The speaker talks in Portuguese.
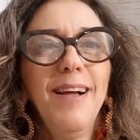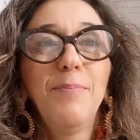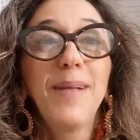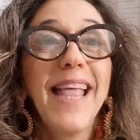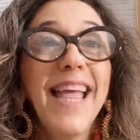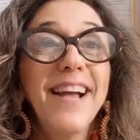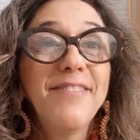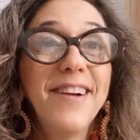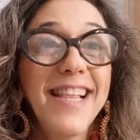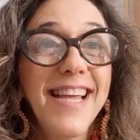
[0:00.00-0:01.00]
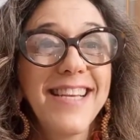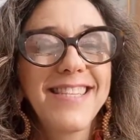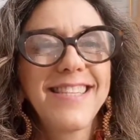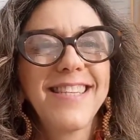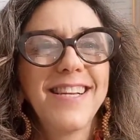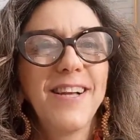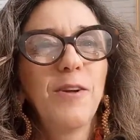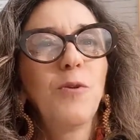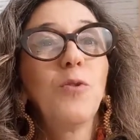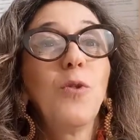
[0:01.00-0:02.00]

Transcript: Pré-avaliação